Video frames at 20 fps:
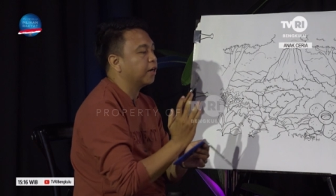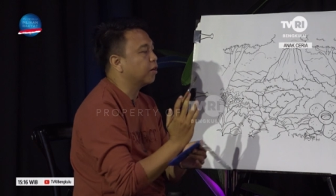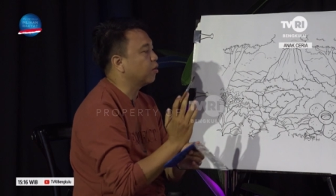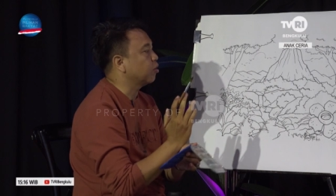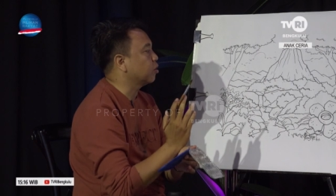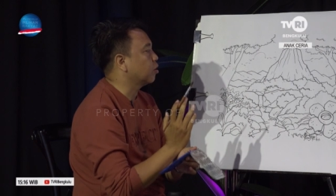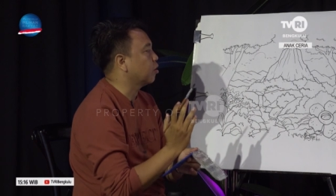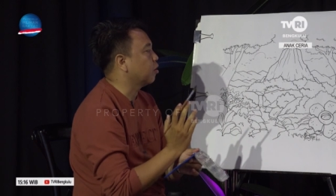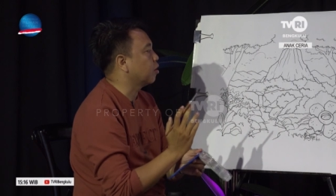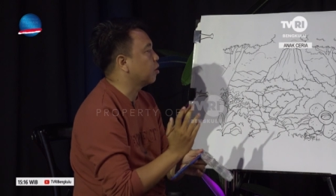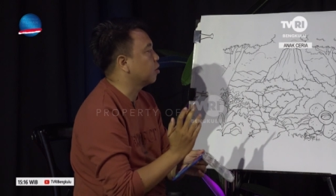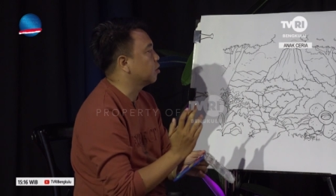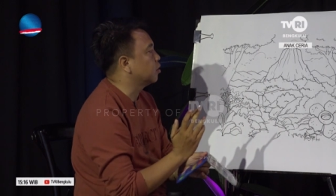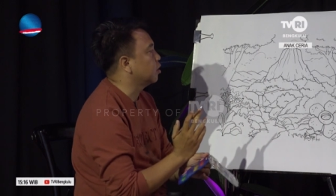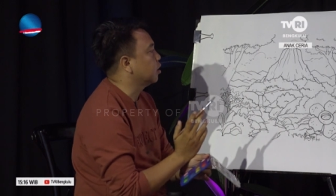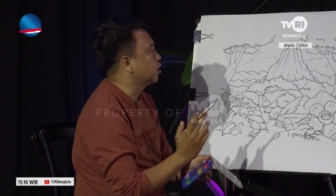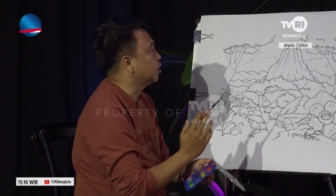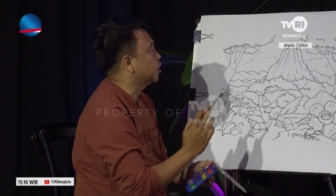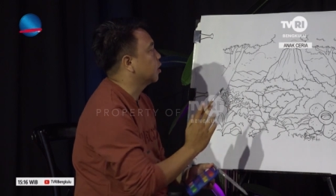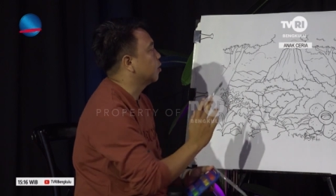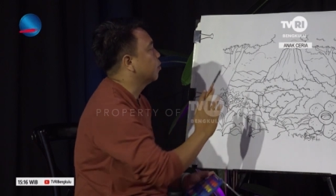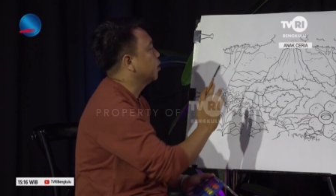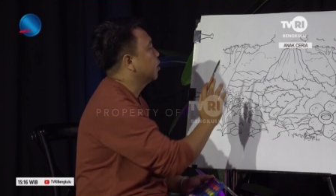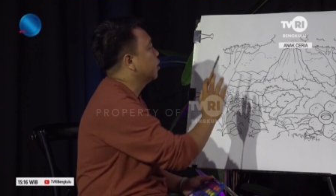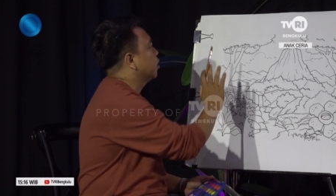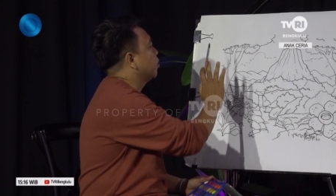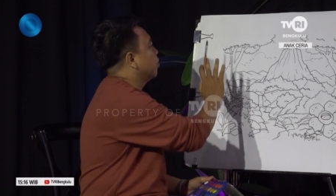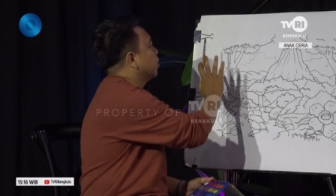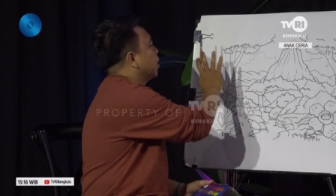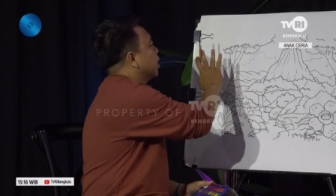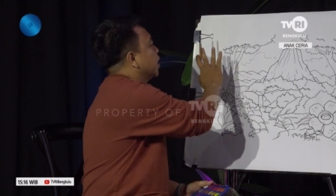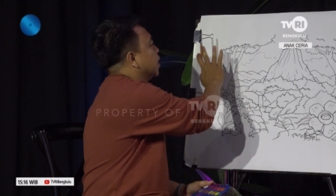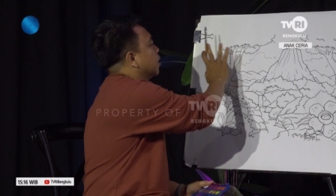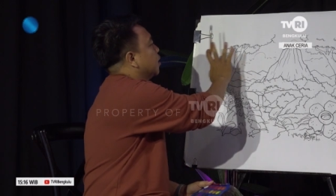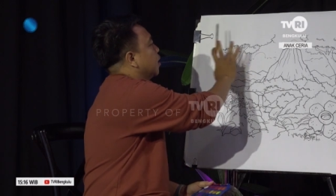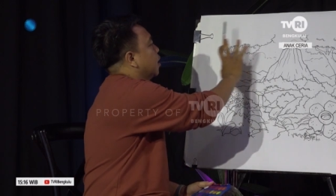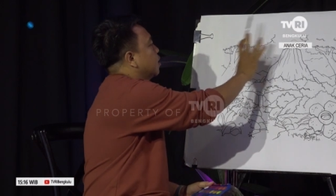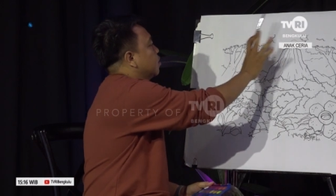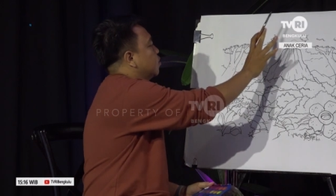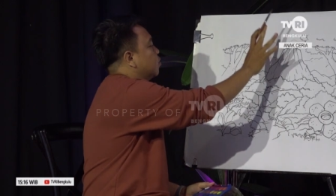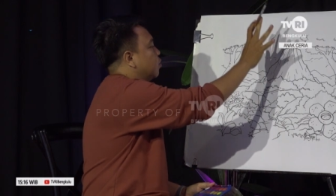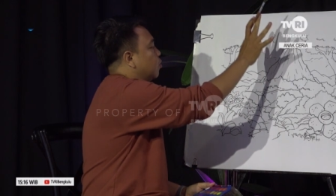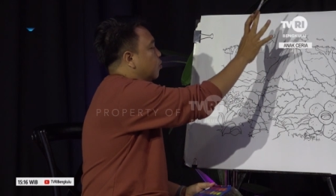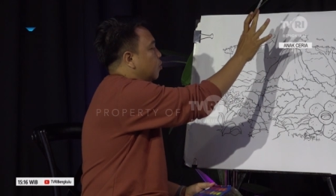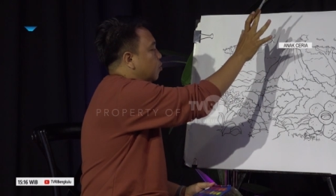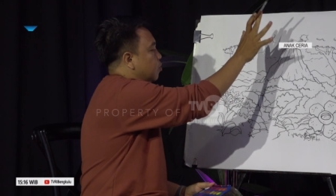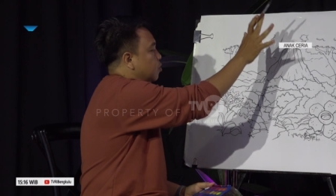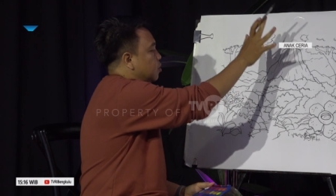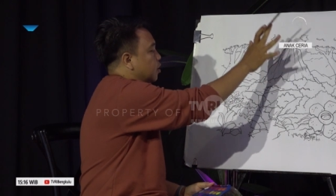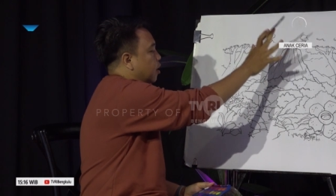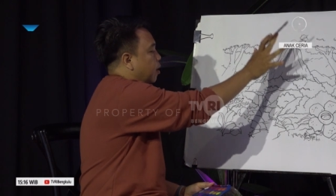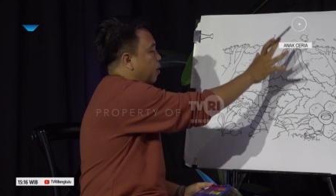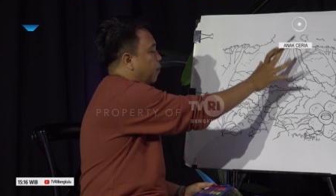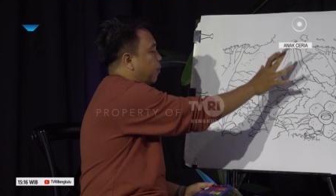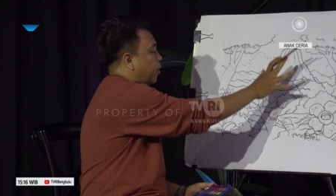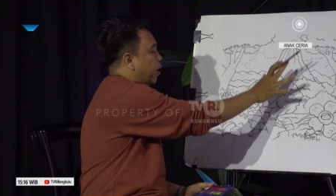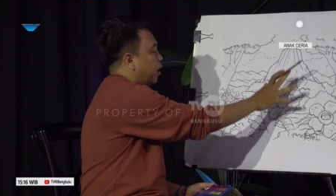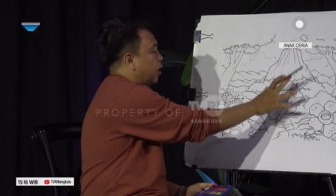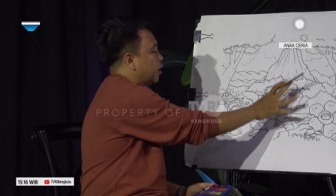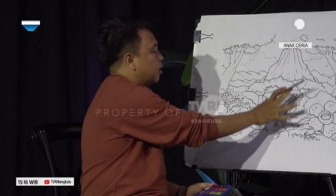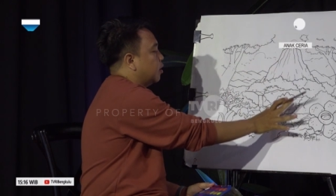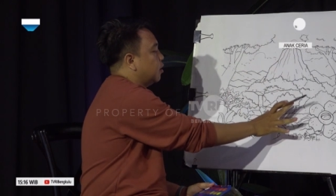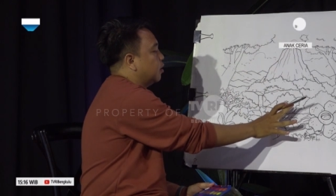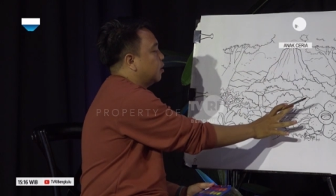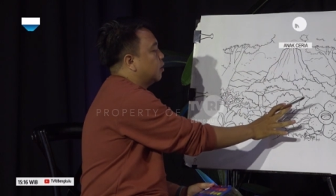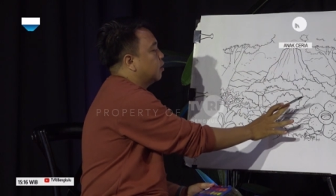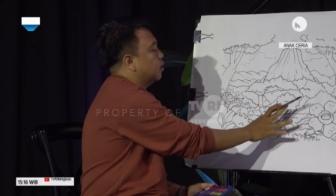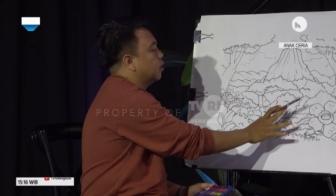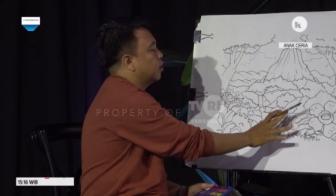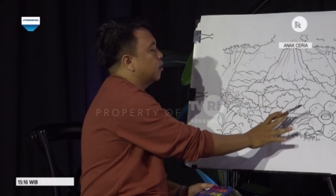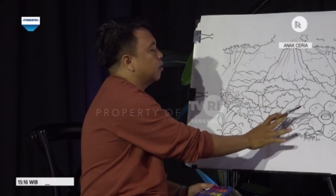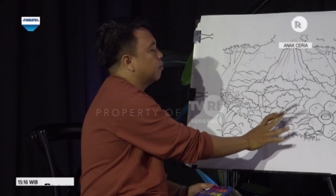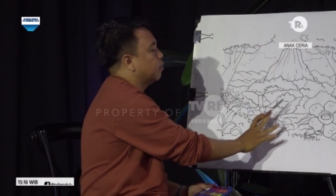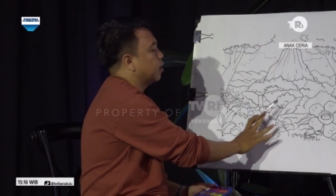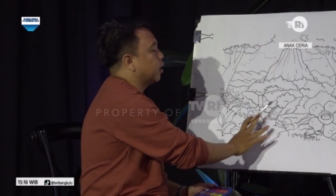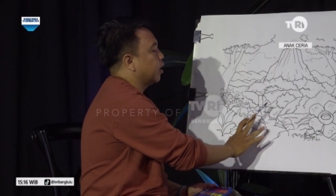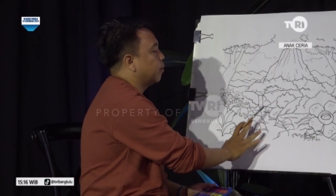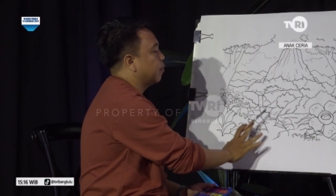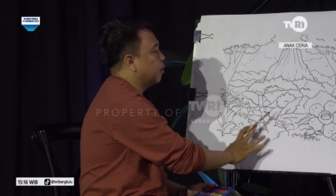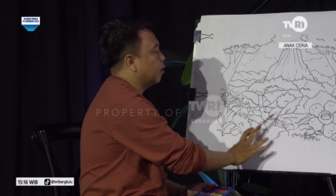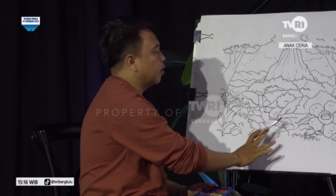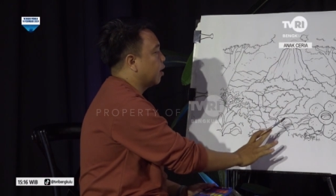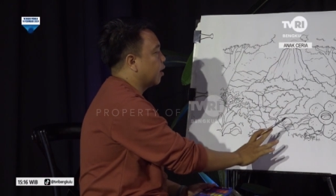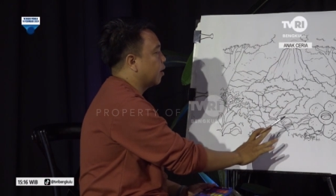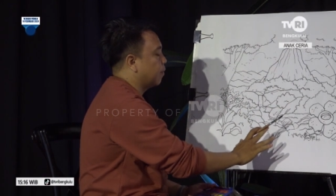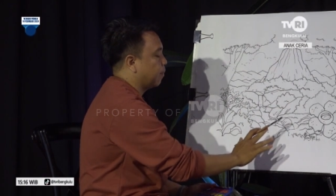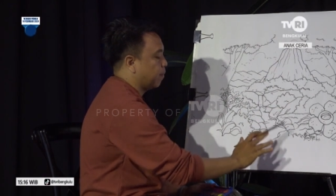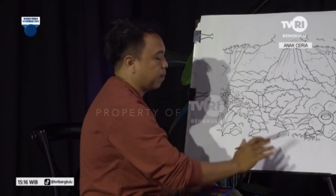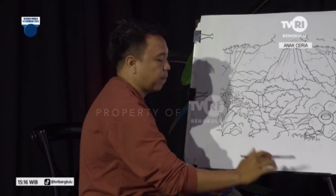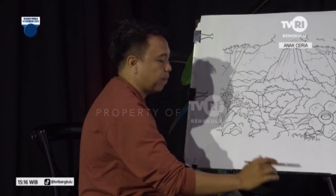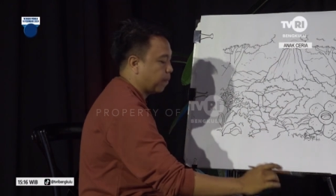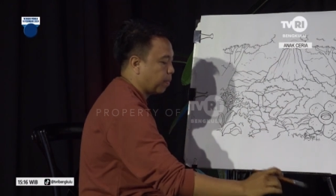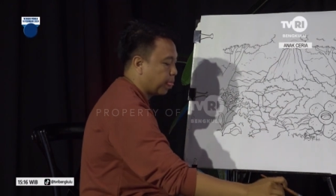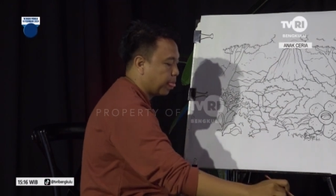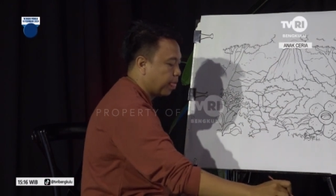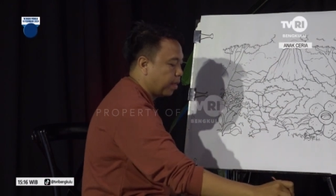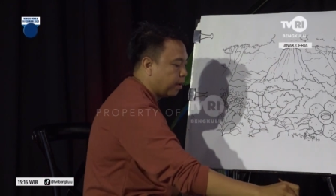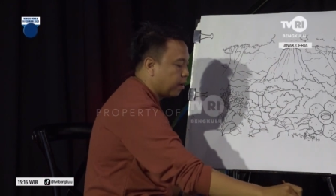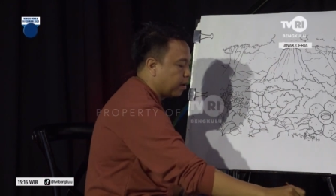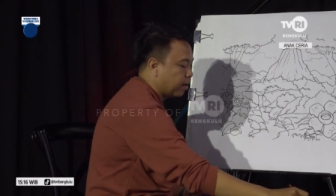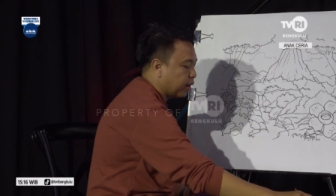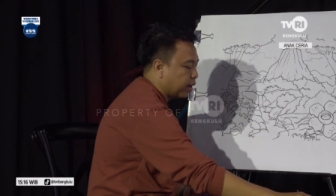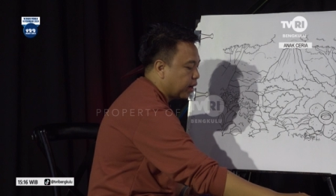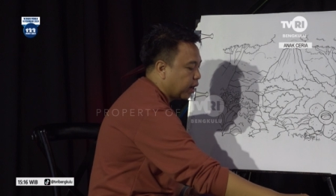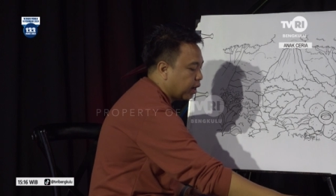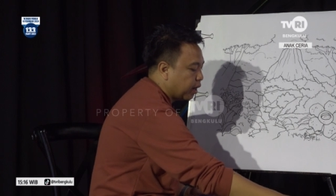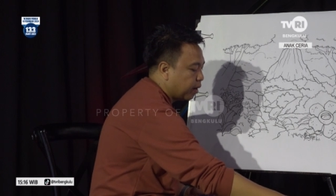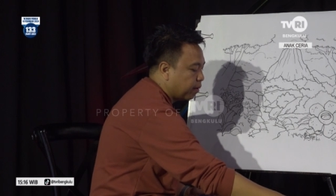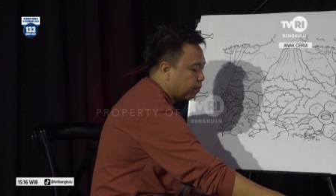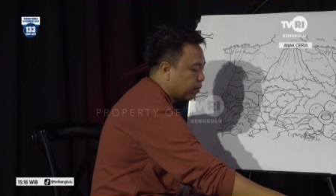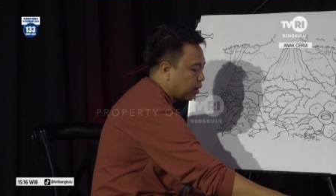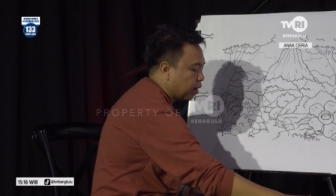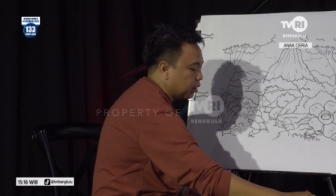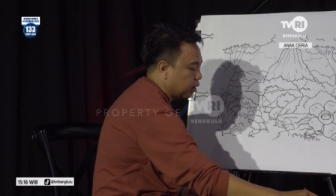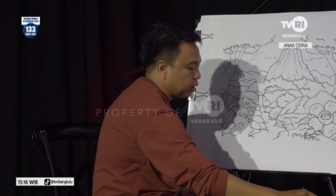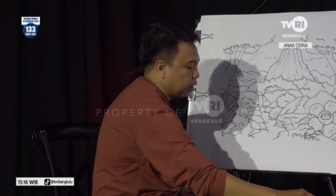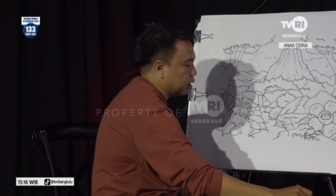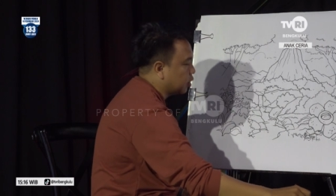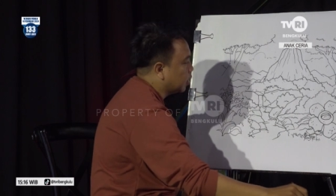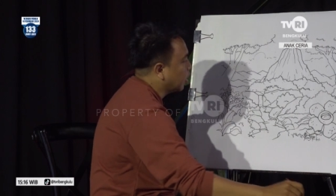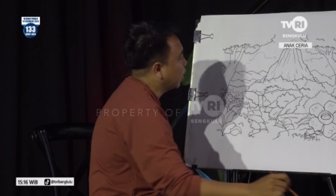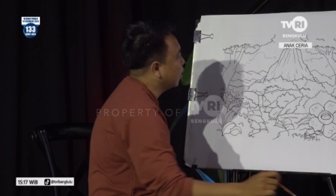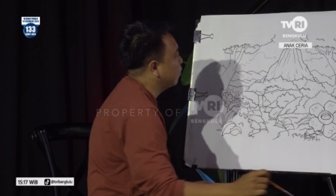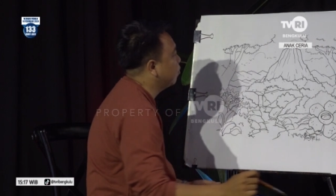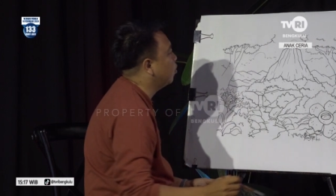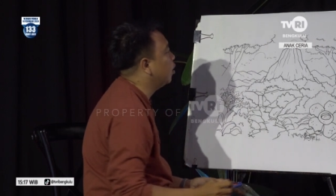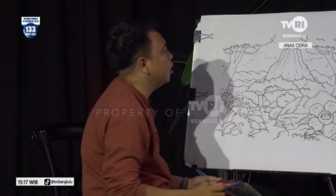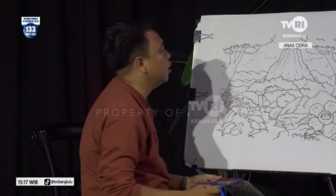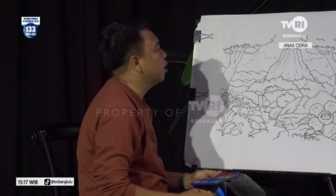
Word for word: dulu baru ke atas nanti bagian tangannya akan kotor. Jadi kita mulai dari bagian atas turun sampai ke bagian bawah.